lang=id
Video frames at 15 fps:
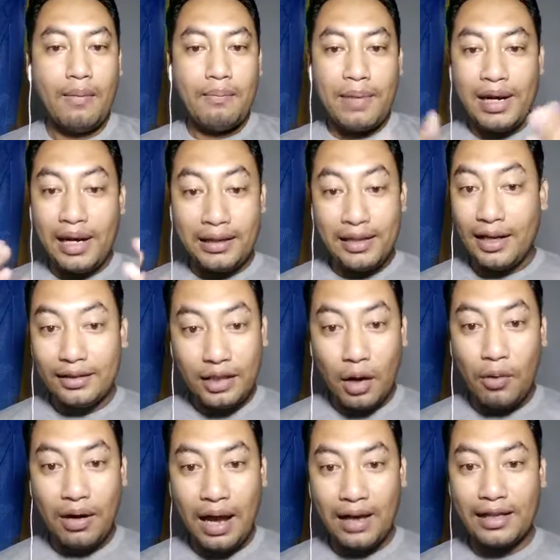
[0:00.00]
mereka tidak
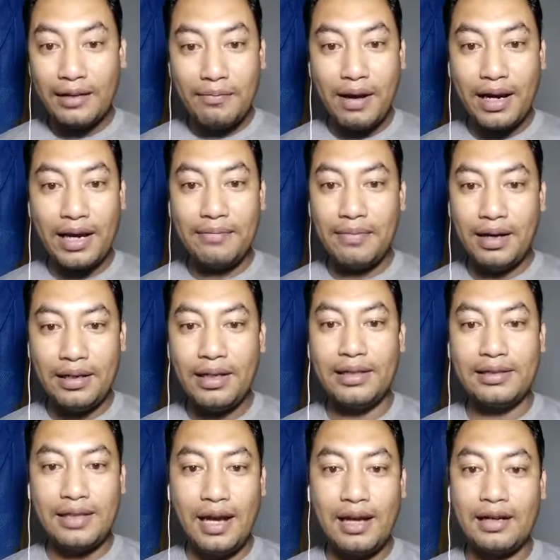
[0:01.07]
tahu lagi
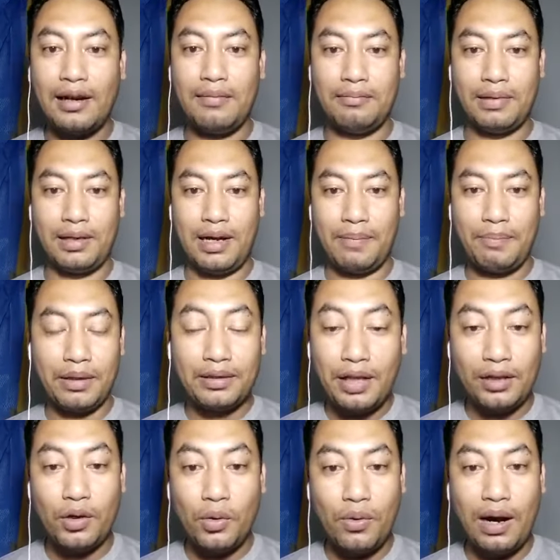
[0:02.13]
bagaimana cara
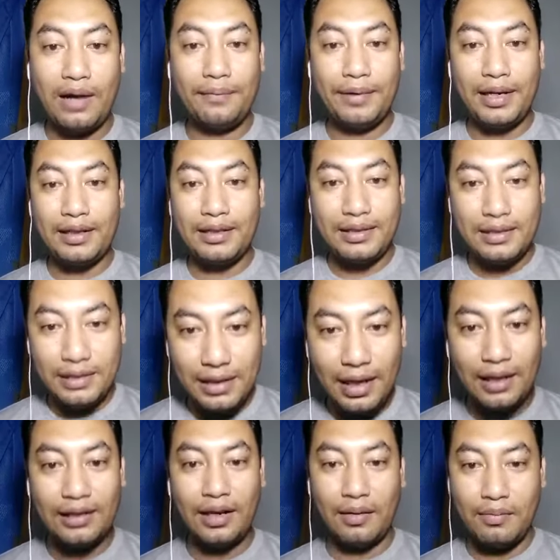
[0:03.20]
mendapatkan keuangan
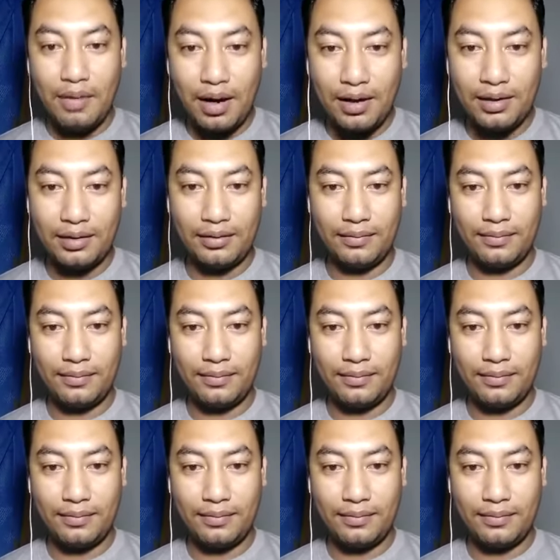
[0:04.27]
finansial yang baik